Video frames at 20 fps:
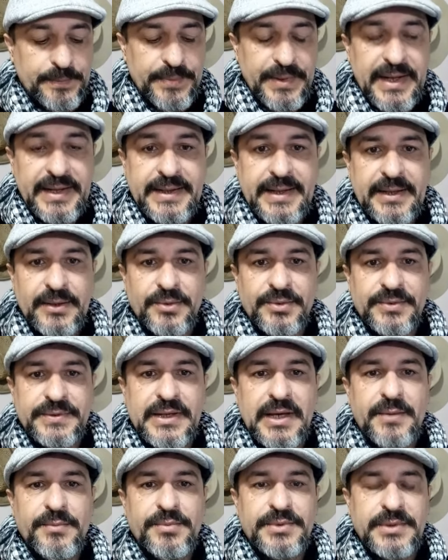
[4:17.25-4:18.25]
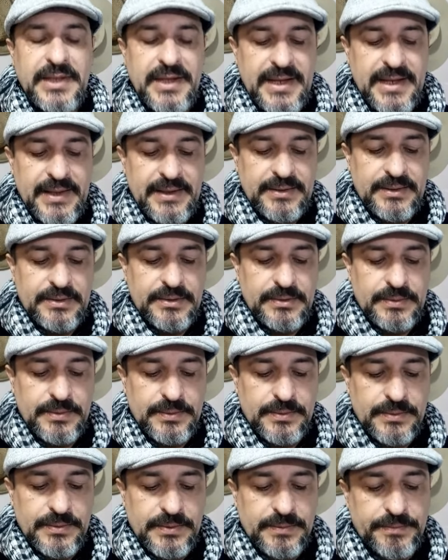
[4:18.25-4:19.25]
Para quem não sabe o que é,
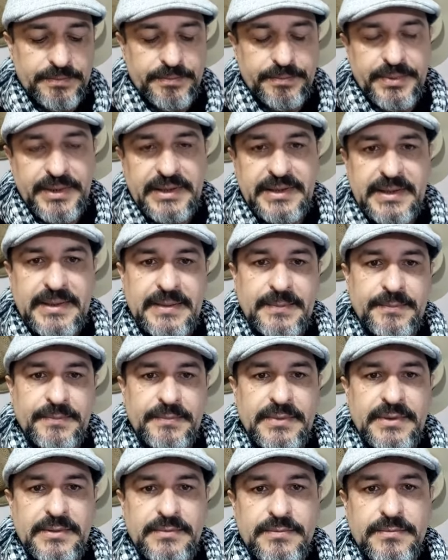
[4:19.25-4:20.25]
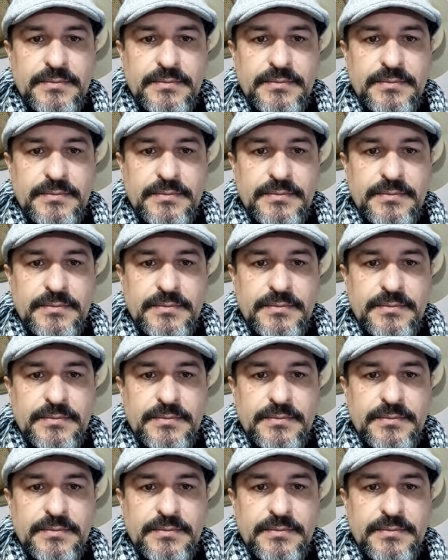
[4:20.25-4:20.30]
para quem